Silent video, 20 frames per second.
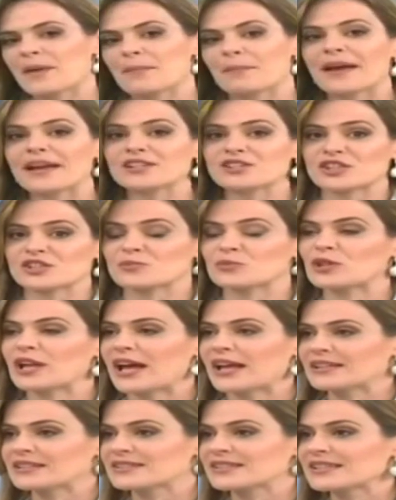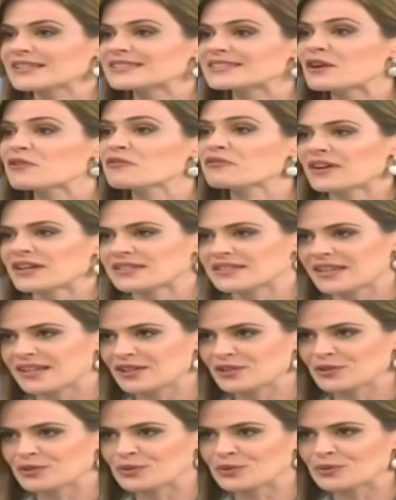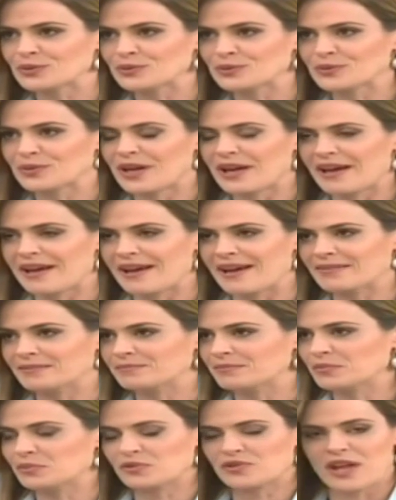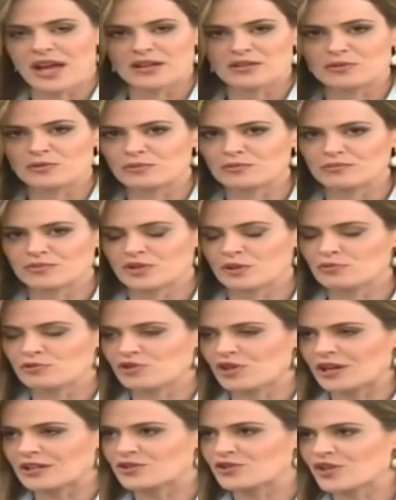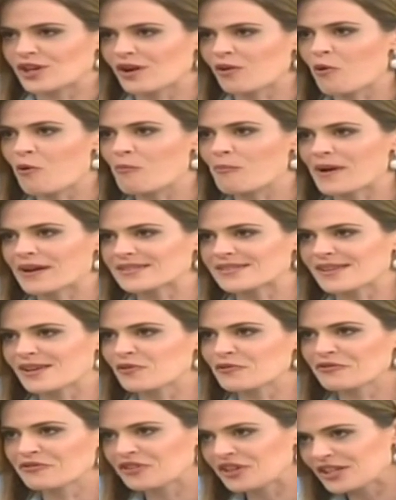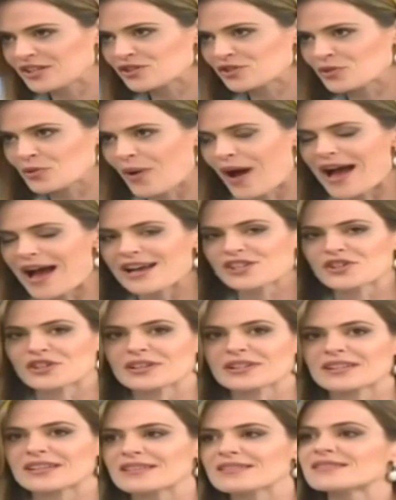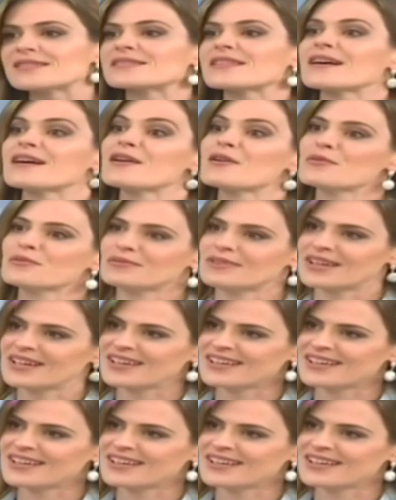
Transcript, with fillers: de repente, as mulheres que estão fazendo é, o sexo no seu dia a dia com um parceiro fixo acham que estão